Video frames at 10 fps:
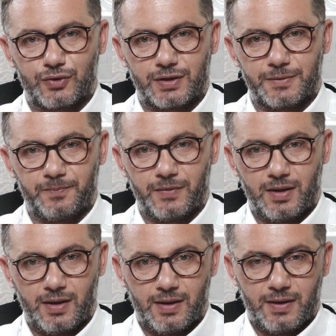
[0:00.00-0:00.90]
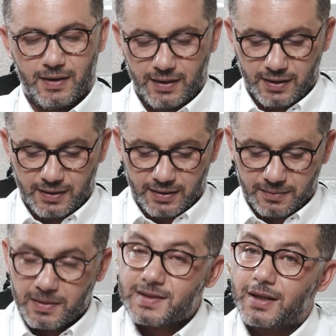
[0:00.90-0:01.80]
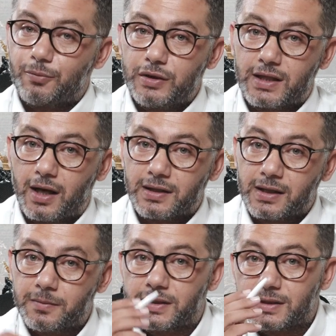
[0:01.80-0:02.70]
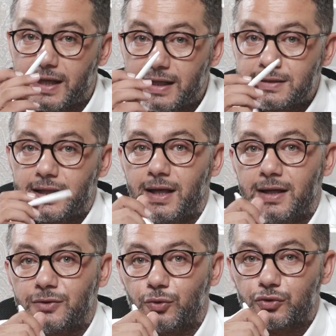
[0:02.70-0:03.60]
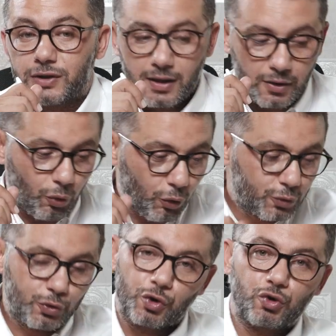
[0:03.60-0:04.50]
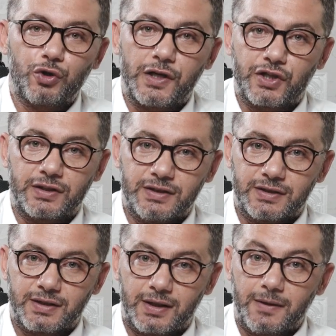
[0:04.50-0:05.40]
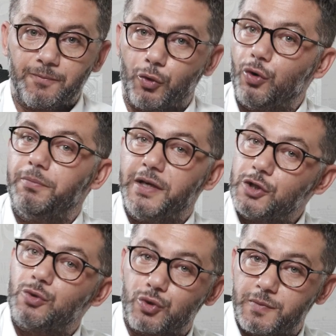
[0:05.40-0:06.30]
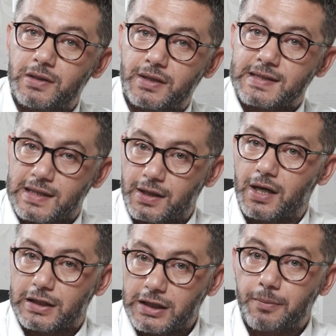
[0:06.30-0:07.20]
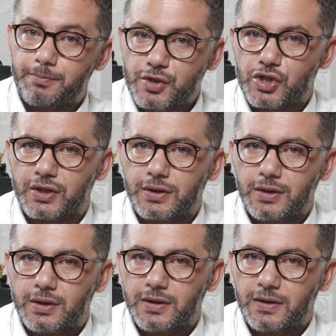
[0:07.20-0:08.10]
dostlarım. Mesela bu hikayedeki bakın en değerli nokta o düşüşü yaşadığında o 500 bin lira zararı yapmıştı.